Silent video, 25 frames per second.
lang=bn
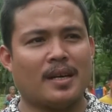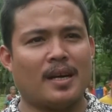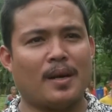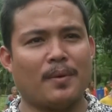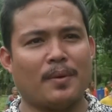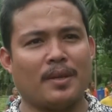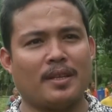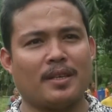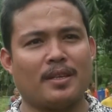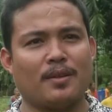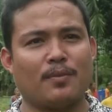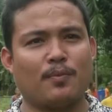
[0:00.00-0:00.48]

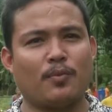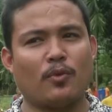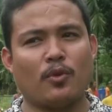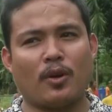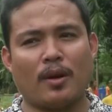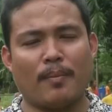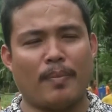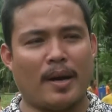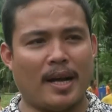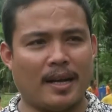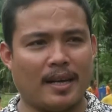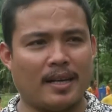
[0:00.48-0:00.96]
আমাদের
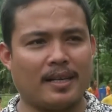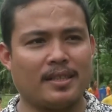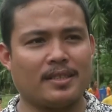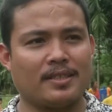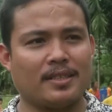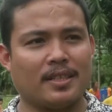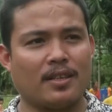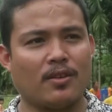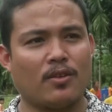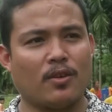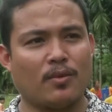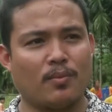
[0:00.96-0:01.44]
পুরো
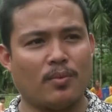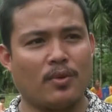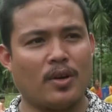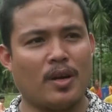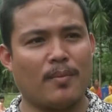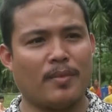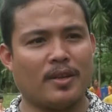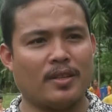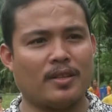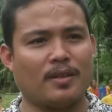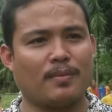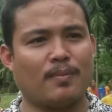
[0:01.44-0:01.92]
বাংলাদেশের গর্ব
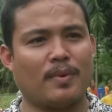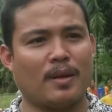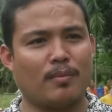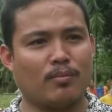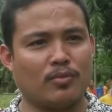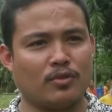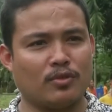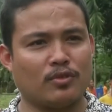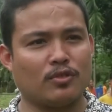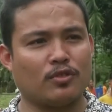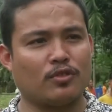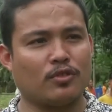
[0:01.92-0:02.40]
আমাদের
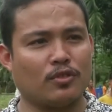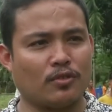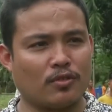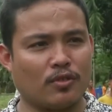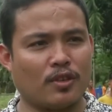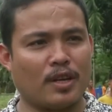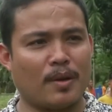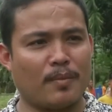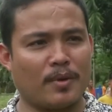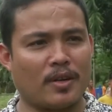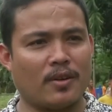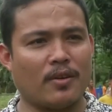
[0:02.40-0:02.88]
পার্বত্য
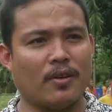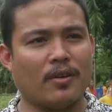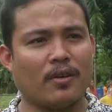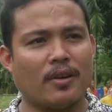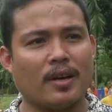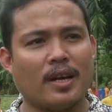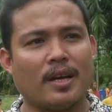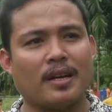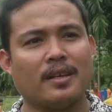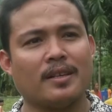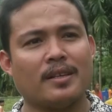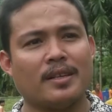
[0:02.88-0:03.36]
চট্টগ্রামের
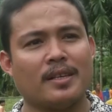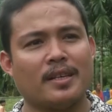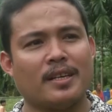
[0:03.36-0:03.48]
অহংকার